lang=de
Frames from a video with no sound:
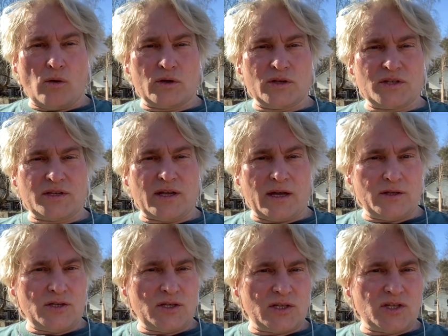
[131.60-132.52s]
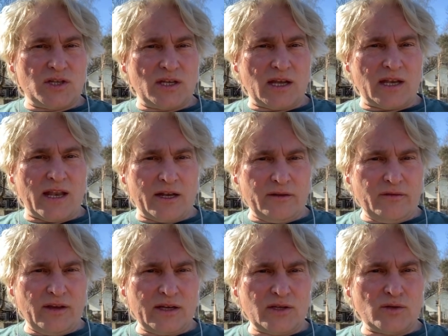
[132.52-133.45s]
Und dadurch entsteht ein
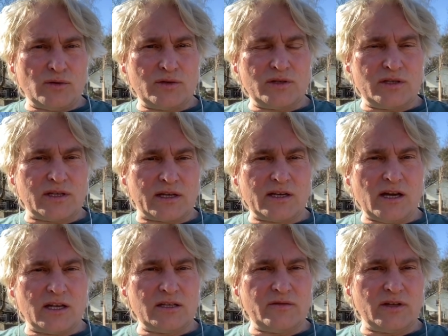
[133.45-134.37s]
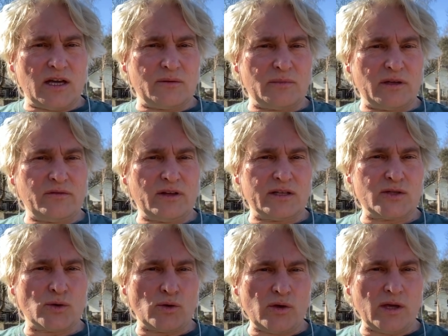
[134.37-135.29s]
Lerneffekt und dann kann ich wieder in mein
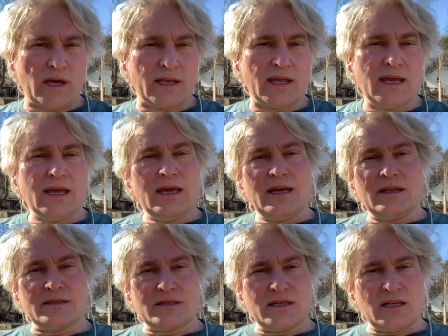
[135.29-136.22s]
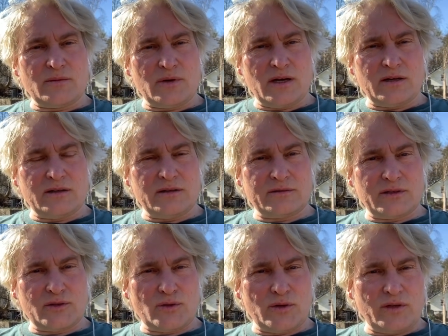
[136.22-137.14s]
Feld zurückkehren. Das geht aber
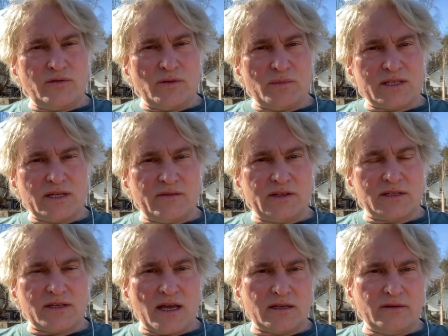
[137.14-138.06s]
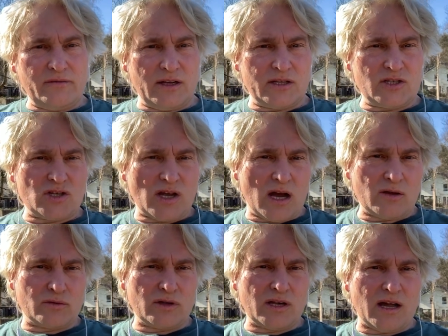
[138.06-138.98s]
natürlich viel besser, wenn das eigene Feld
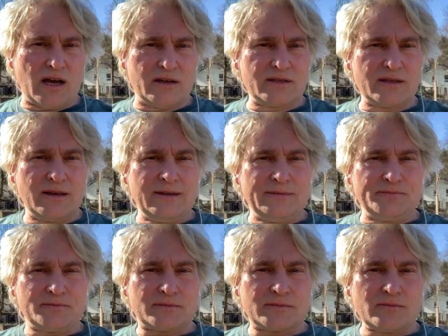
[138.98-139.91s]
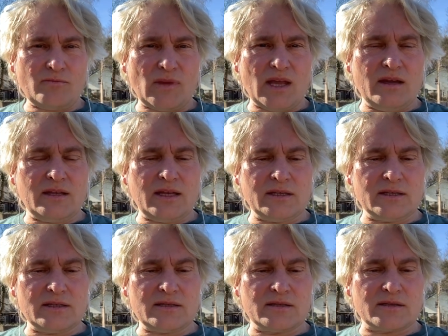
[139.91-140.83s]
stark und klar ist.
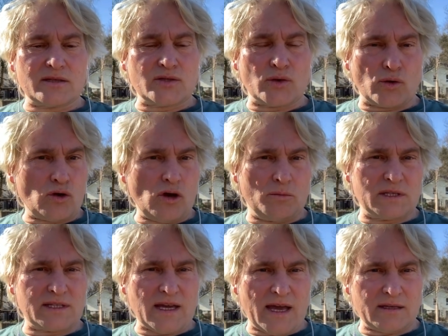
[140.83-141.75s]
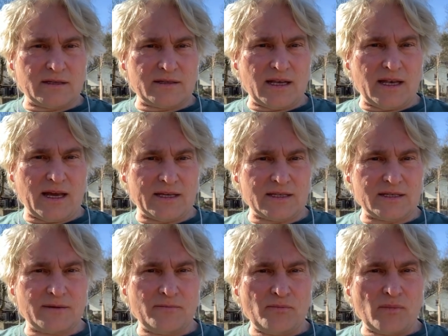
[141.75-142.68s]
Dann ist dieses Zurückkommen ins eigene sehr
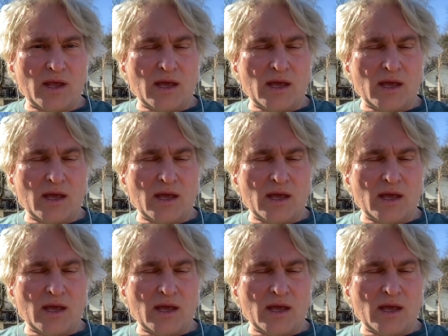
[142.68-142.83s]
leicht.